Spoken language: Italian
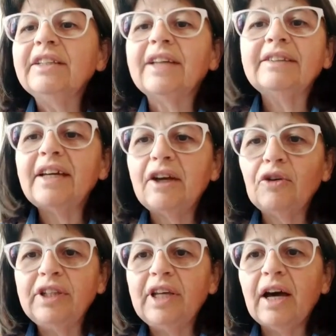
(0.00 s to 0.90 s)
tant'è che
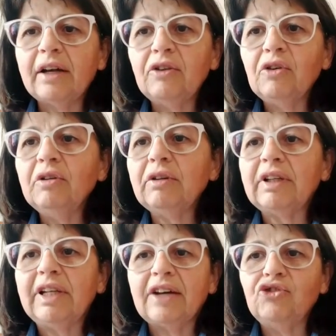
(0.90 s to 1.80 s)
ogni anno
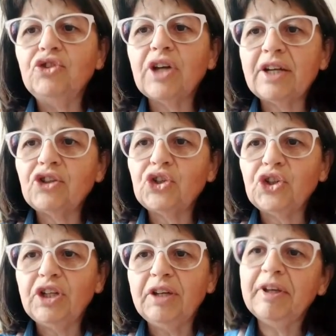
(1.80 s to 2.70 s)
la
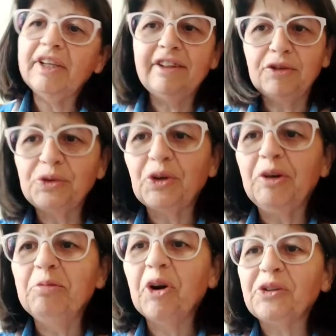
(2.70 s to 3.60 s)
GESCI di tutto
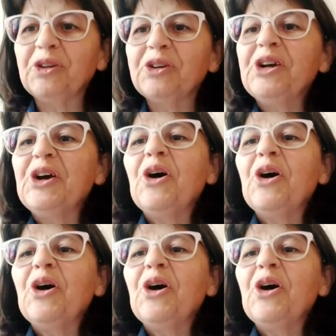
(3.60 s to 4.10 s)
il mondo